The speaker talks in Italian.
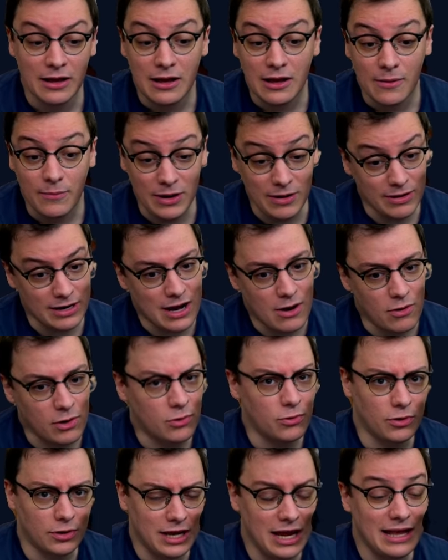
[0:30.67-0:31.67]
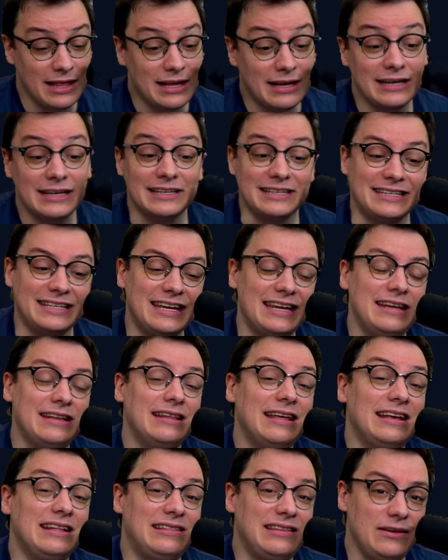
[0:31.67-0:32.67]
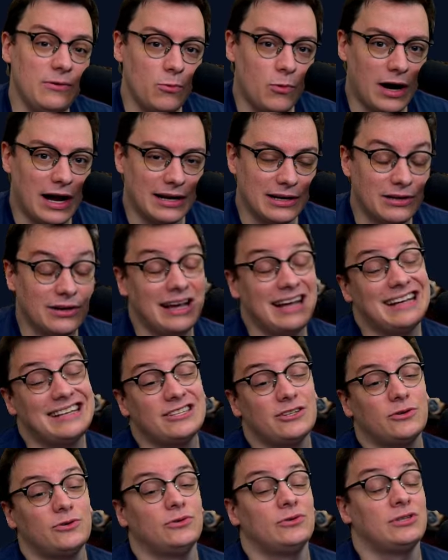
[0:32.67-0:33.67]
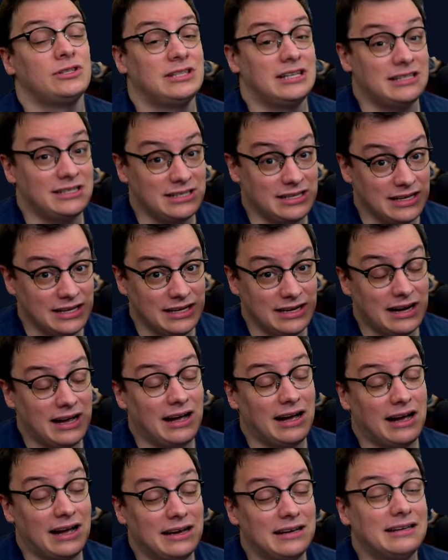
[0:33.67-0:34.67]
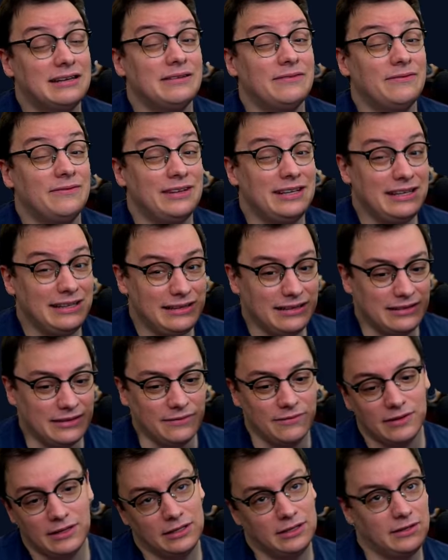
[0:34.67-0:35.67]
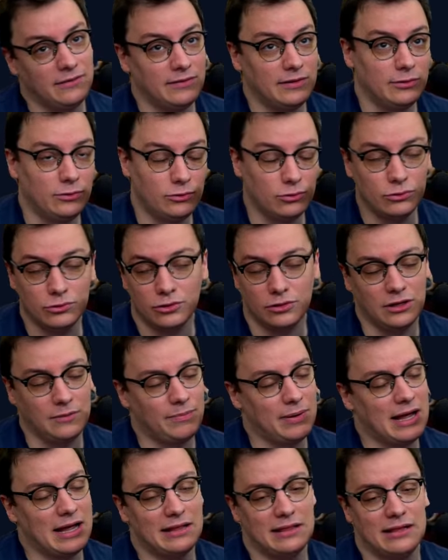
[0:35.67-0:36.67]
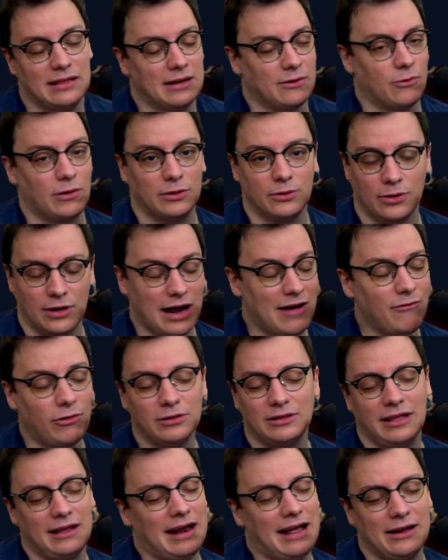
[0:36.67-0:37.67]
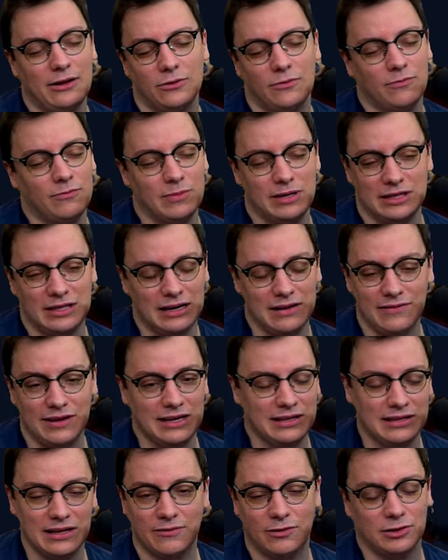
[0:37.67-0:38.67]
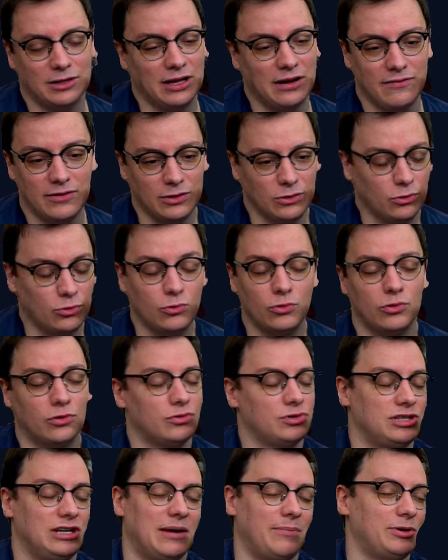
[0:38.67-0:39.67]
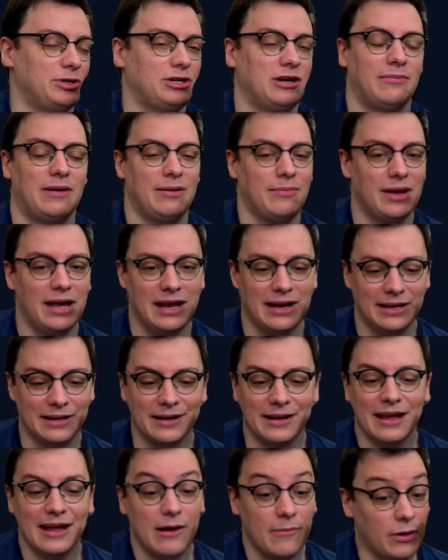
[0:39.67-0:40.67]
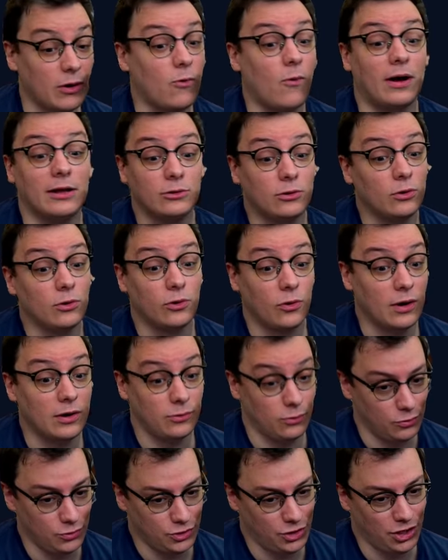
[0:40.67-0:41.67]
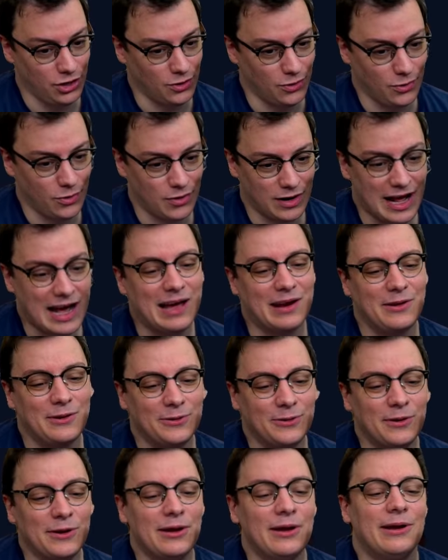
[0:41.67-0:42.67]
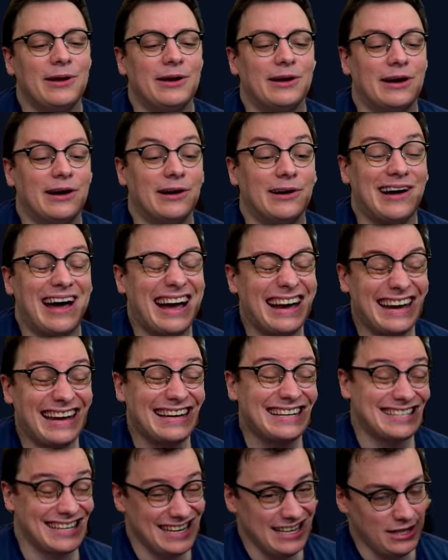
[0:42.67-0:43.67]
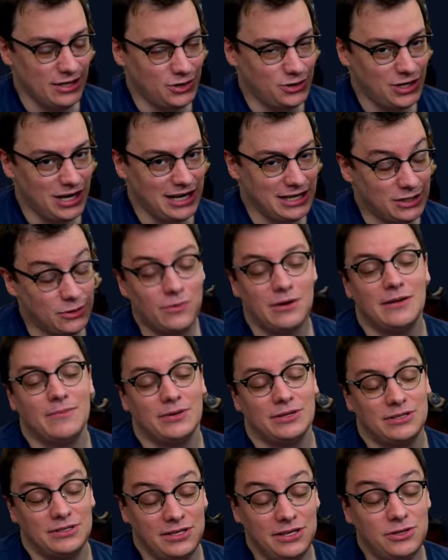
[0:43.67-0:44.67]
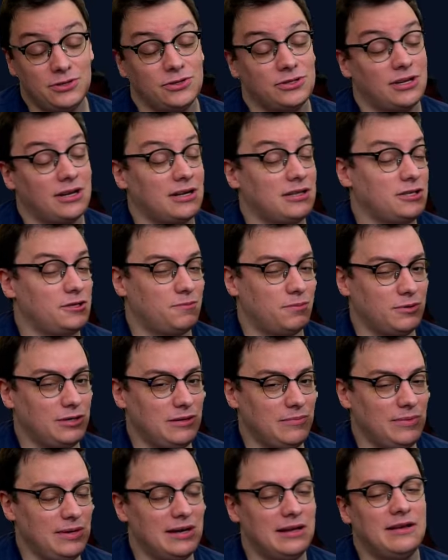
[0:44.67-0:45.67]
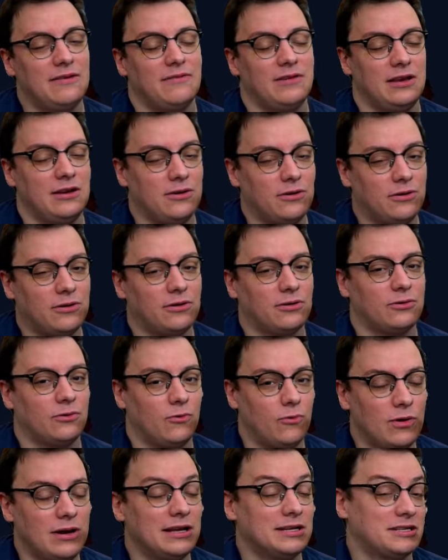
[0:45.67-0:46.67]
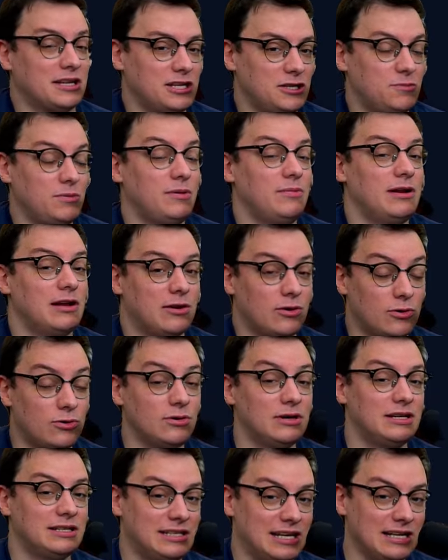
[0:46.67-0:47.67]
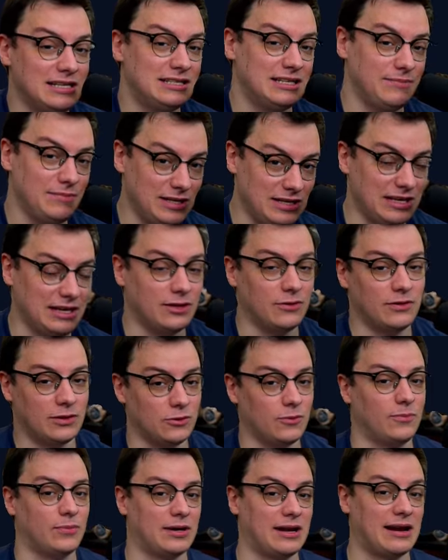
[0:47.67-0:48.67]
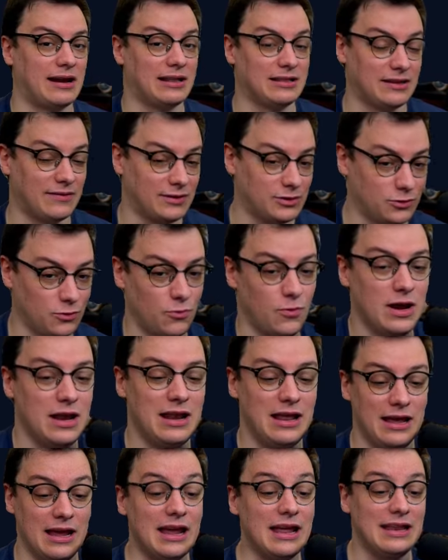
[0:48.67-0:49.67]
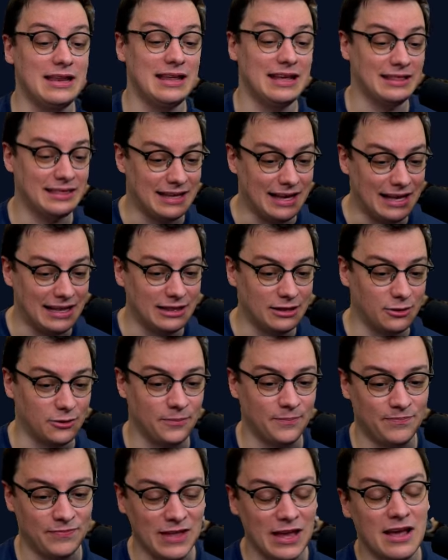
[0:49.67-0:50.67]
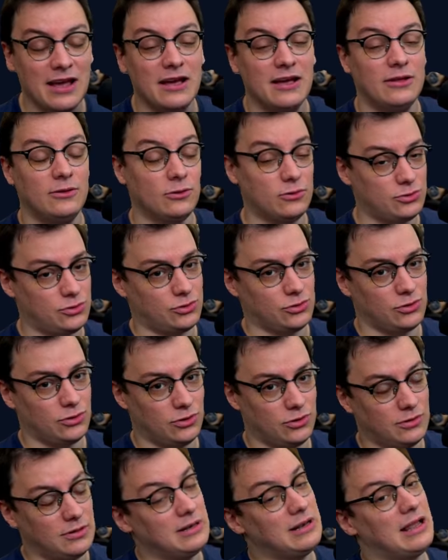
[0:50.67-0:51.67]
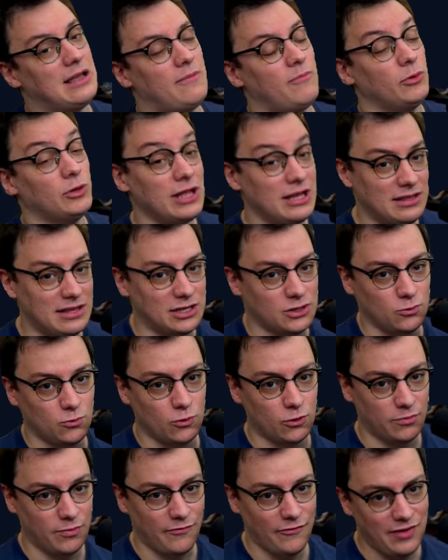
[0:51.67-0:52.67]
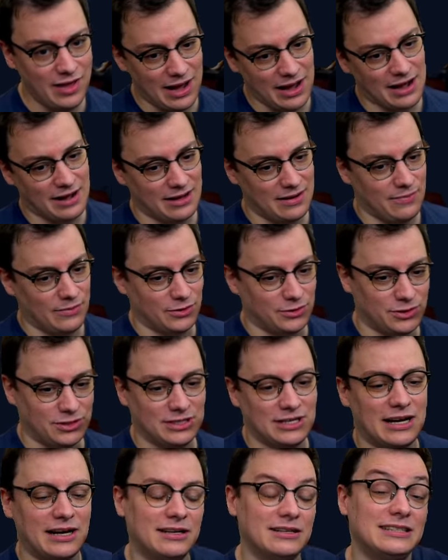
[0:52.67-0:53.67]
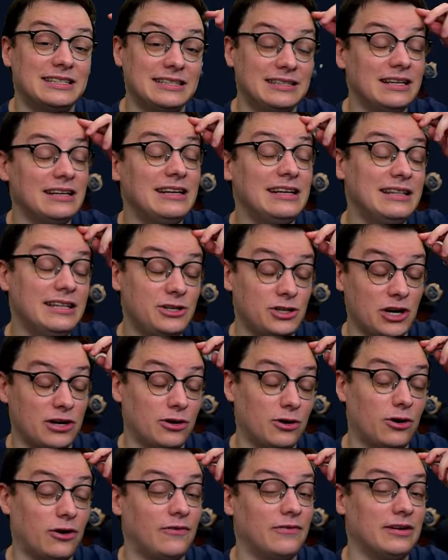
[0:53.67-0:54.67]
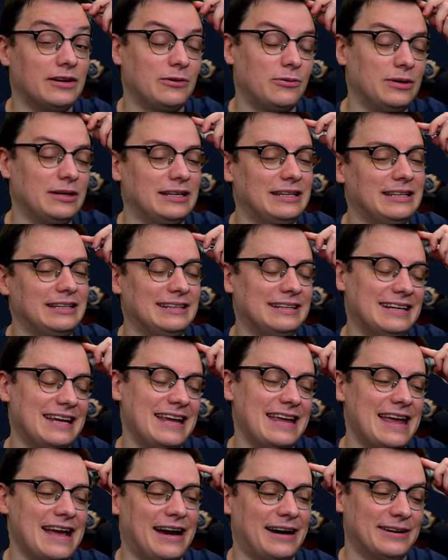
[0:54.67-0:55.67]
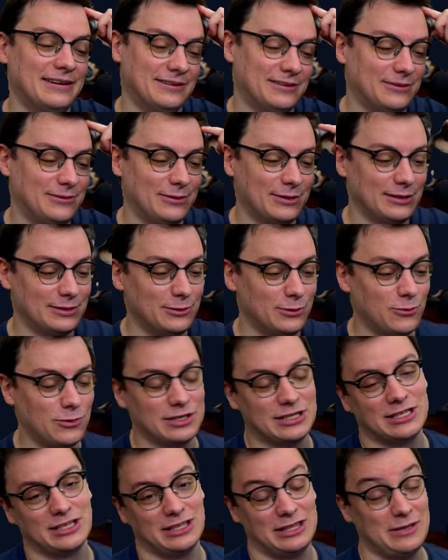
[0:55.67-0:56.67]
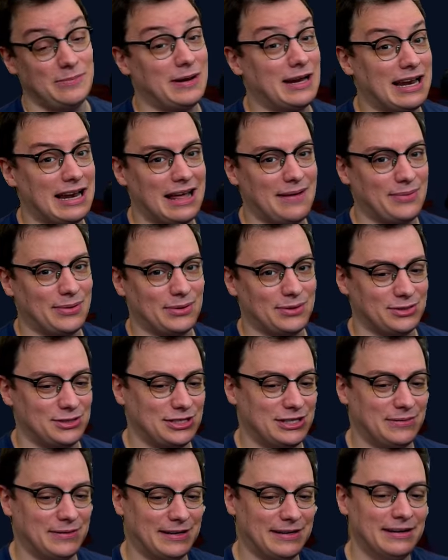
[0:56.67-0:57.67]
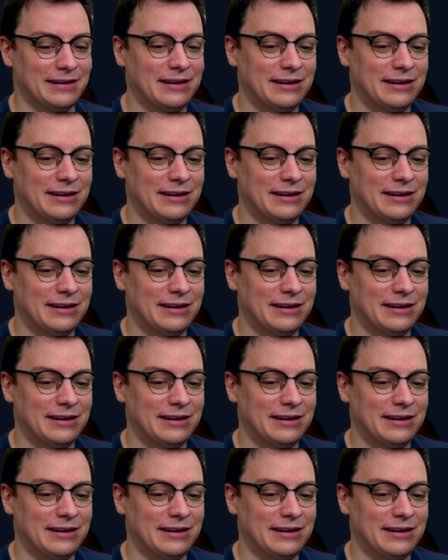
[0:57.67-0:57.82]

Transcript: Prima che qualcuno chieda, le skin dei T1 escono stasera alle 20, 20, 21, dipende da quando. A volte Riot mette alle 20, a volte alle 21, non si capisce mai bene. Per quanto loro annuncino un orario, eh, anche la skin di Jace, quella prestigio, sarà disponibile. Vi ricordo, quella sarà disponibile con le essenze mitiche. Dovete comprarla attraverso quelle e nient'altro. Non solo, la modalità Swarm verrà rimossa il 19, quindi yeah, non questa settimana, la prossima.